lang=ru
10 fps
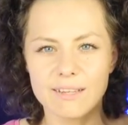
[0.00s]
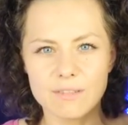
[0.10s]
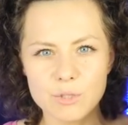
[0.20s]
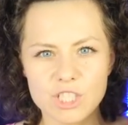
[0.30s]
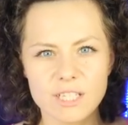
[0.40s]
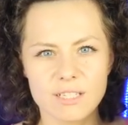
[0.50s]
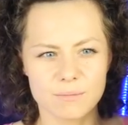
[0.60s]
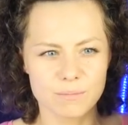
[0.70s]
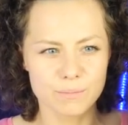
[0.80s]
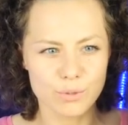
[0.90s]
И вообще
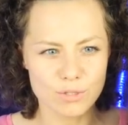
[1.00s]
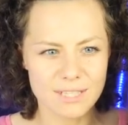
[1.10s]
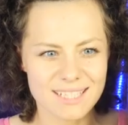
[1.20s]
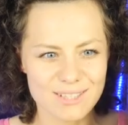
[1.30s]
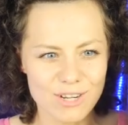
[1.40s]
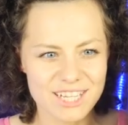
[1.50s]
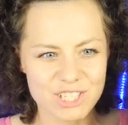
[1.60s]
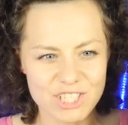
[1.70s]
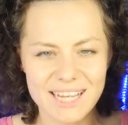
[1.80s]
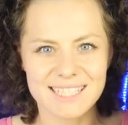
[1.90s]
просто столько
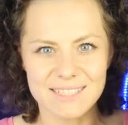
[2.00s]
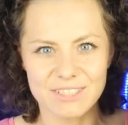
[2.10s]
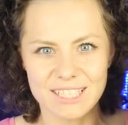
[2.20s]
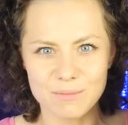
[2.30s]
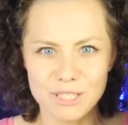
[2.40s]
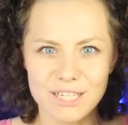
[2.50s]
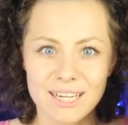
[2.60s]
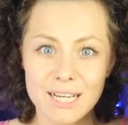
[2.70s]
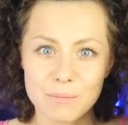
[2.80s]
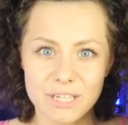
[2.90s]
счастья в этот мир
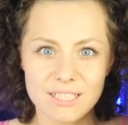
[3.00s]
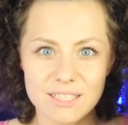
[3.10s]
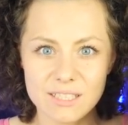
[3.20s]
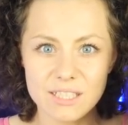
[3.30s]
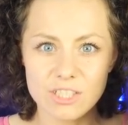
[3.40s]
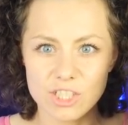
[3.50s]
принести,